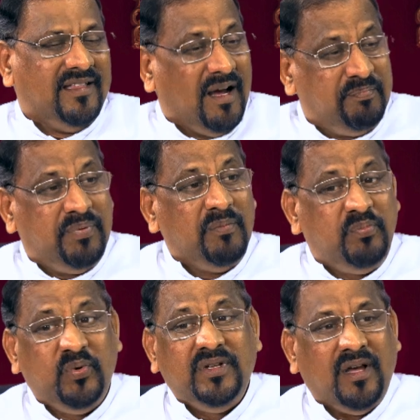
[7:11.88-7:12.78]
அந்த அப்பம்
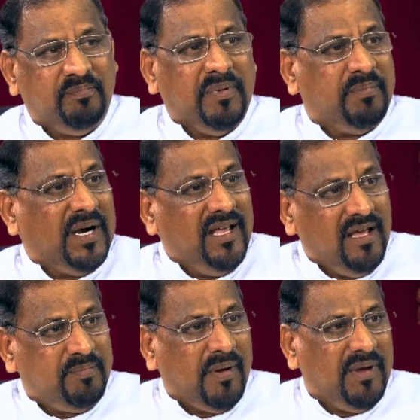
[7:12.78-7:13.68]
புது அப்பம்
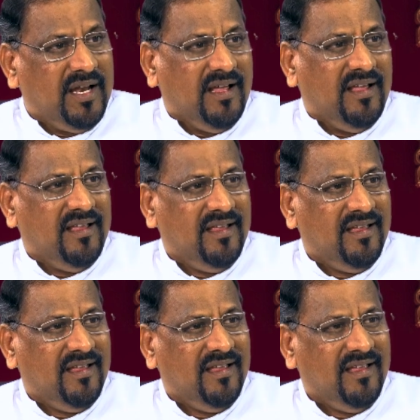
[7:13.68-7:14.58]
பழைய அப்பம் அல்ல
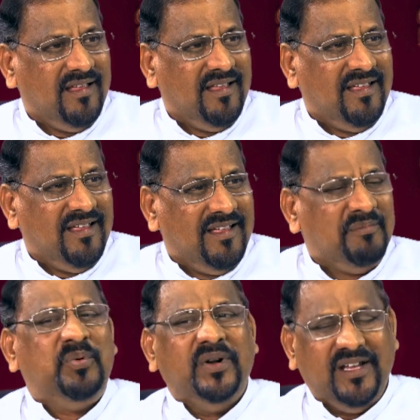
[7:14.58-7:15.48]
புளியாத அப்பம்
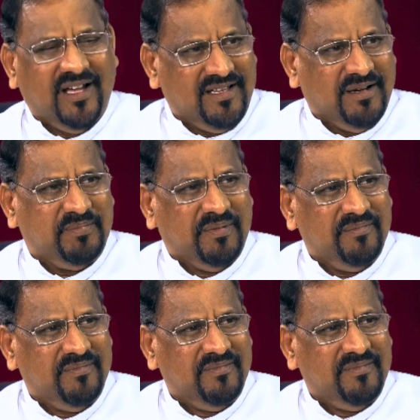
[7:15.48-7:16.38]
புளியாத அப்பம்
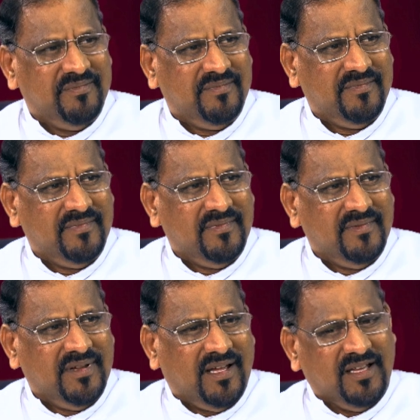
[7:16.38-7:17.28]

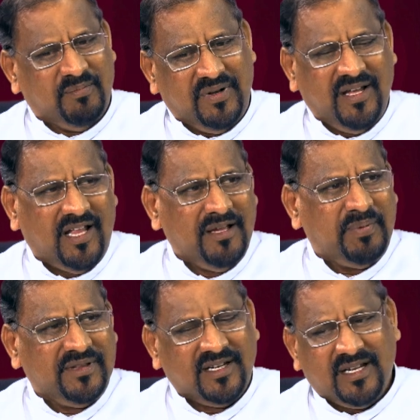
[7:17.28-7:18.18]
புளியாத
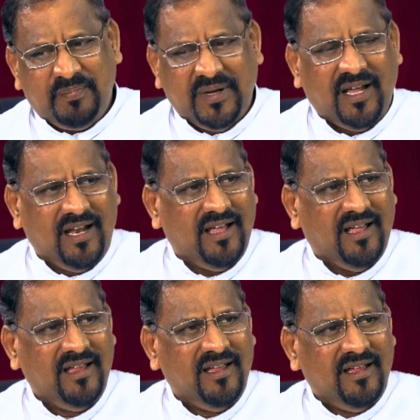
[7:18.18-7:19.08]
அப்பத்திற்கு பின்னால்
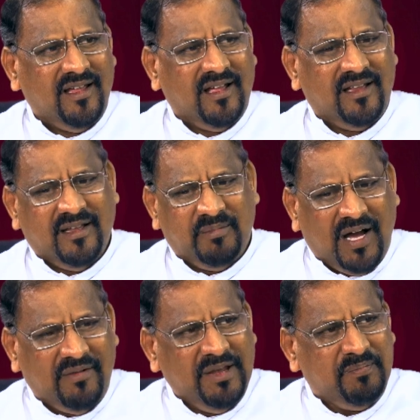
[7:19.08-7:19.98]
அந்த
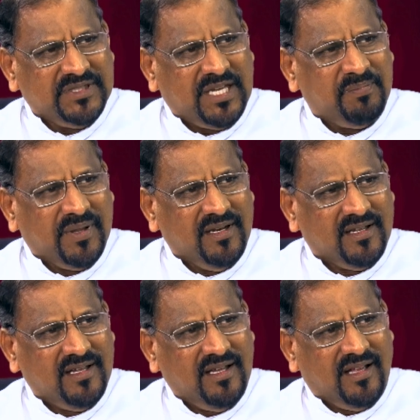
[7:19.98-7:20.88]
மாவை
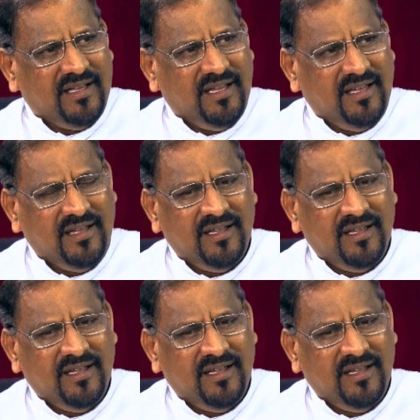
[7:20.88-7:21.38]
பிசைப்பதற்கு அதை